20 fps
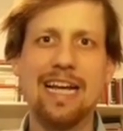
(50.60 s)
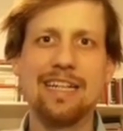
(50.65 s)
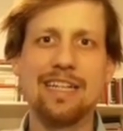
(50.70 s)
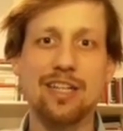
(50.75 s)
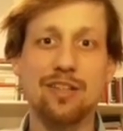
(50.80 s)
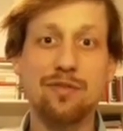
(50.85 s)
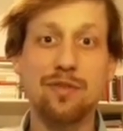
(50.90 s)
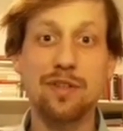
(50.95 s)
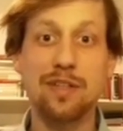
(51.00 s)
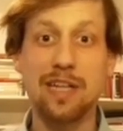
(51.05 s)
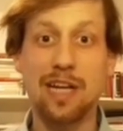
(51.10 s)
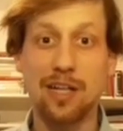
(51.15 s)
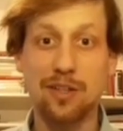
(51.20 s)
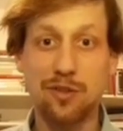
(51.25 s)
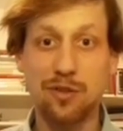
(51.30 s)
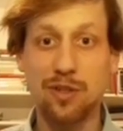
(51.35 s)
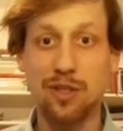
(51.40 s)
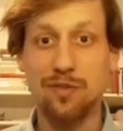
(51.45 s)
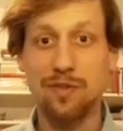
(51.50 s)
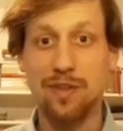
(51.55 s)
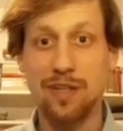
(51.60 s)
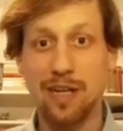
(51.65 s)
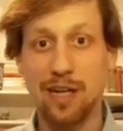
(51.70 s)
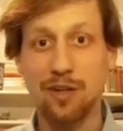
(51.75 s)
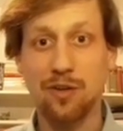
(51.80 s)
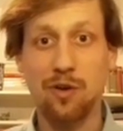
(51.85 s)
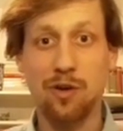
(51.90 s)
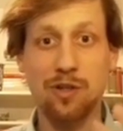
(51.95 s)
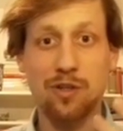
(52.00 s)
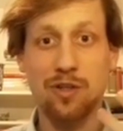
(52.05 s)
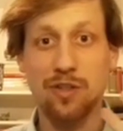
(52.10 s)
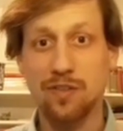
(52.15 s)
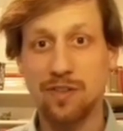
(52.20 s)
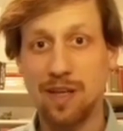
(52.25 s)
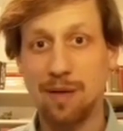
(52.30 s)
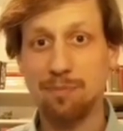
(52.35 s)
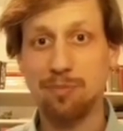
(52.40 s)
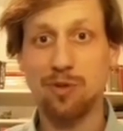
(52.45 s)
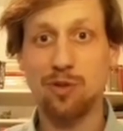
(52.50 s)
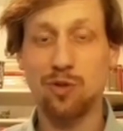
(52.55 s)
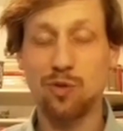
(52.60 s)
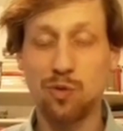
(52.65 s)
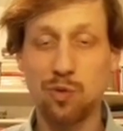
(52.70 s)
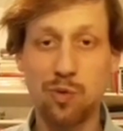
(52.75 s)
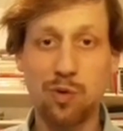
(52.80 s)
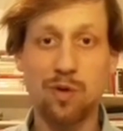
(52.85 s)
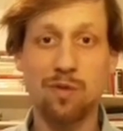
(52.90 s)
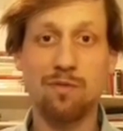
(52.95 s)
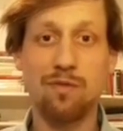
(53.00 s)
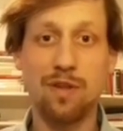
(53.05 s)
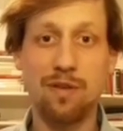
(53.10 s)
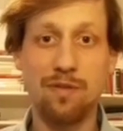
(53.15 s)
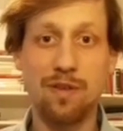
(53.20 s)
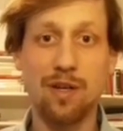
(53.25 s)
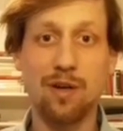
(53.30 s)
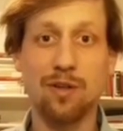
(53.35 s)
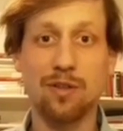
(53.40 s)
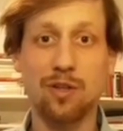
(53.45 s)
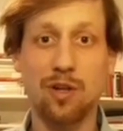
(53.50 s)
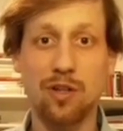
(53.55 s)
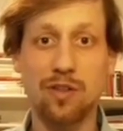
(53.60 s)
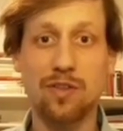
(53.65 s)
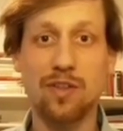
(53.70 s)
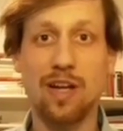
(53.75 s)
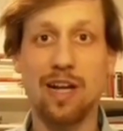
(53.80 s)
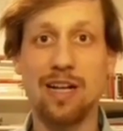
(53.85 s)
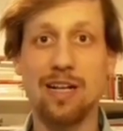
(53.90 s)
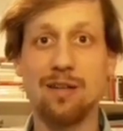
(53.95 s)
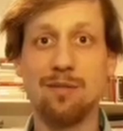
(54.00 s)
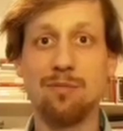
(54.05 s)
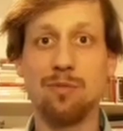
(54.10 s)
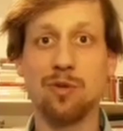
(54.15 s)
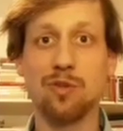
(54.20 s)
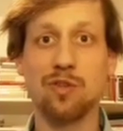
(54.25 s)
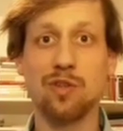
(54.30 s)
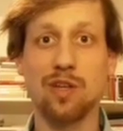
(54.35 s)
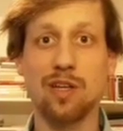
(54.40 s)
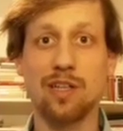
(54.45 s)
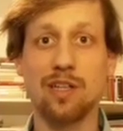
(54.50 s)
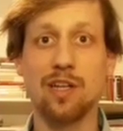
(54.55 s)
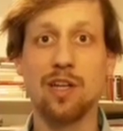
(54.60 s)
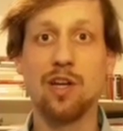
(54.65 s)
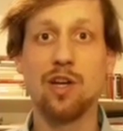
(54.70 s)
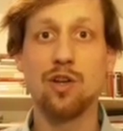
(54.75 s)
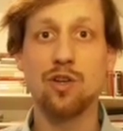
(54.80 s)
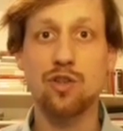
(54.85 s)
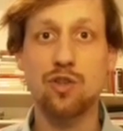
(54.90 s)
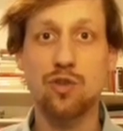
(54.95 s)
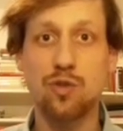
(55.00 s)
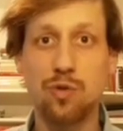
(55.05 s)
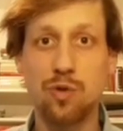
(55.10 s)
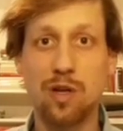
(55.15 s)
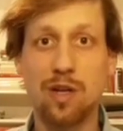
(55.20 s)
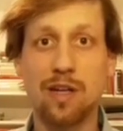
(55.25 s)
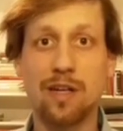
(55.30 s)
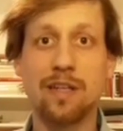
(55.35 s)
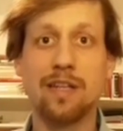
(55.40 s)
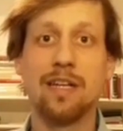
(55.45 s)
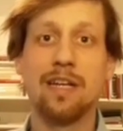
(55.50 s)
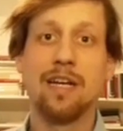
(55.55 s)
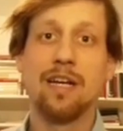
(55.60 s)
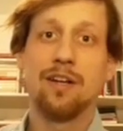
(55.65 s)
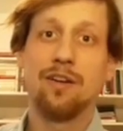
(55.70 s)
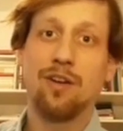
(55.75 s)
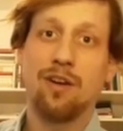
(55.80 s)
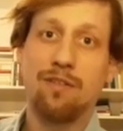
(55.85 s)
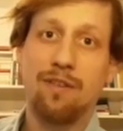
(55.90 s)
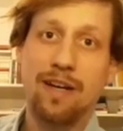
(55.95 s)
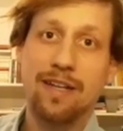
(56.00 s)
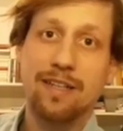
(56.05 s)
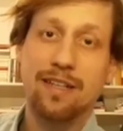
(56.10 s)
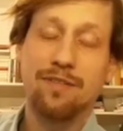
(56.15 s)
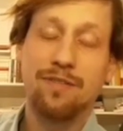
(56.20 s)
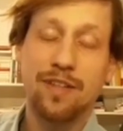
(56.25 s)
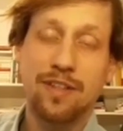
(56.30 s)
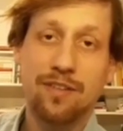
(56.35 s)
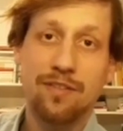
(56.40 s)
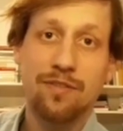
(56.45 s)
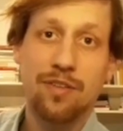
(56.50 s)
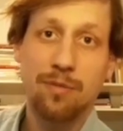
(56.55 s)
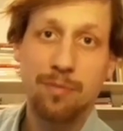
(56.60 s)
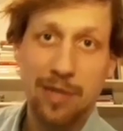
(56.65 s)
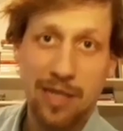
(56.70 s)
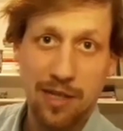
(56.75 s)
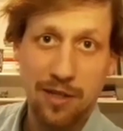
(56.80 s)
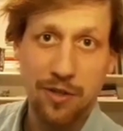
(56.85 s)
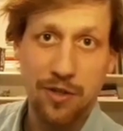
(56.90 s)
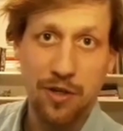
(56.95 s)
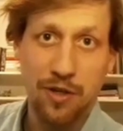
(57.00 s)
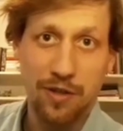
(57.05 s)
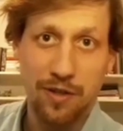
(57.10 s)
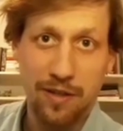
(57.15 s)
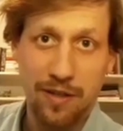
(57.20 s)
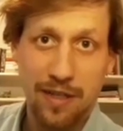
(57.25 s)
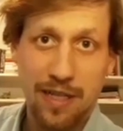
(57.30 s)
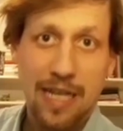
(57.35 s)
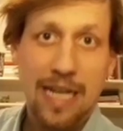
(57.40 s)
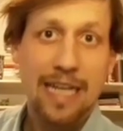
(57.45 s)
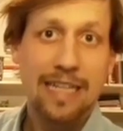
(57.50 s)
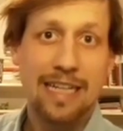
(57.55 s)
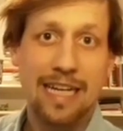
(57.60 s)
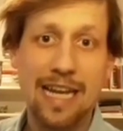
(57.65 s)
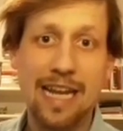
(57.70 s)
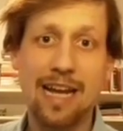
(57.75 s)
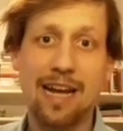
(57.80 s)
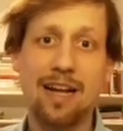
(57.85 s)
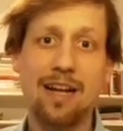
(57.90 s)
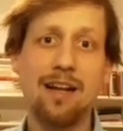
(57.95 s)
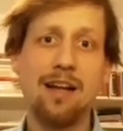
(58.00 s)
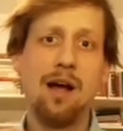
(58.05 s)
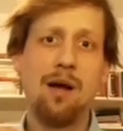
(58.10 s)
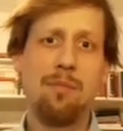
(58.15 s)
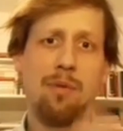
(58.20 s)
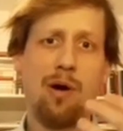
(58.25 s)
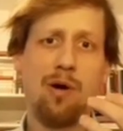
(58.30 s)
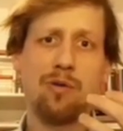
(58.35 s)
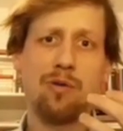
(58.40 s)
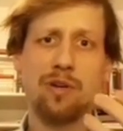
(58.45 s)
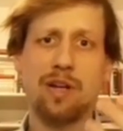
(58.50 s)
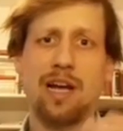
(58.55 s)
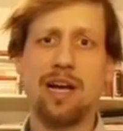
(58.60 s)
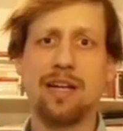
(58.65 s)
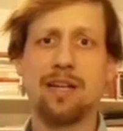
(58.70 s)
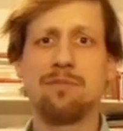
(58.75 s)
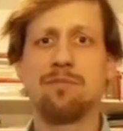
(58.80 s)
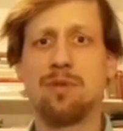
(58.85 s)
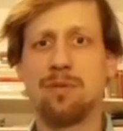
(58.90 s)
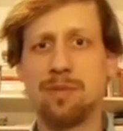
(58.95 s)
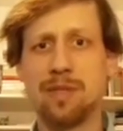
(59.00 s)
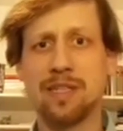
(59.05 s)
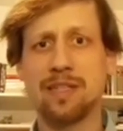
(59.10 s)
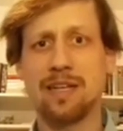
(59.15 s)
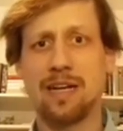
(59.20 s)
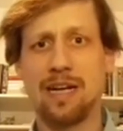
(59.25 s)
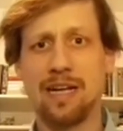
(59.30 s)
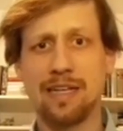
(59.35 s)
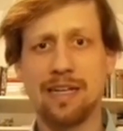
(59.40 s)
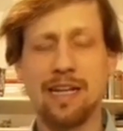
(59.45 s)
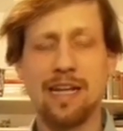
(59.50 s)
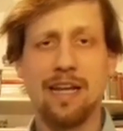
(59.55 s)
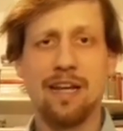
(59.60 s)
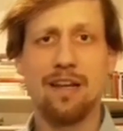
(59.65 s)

Das führt dazu, dass wir nach neuen Konzepten suchen, wie wir trotz allem unseren Schülern noch weiter Wissen vermitteln können. Die Lehrer bauen gerade momentan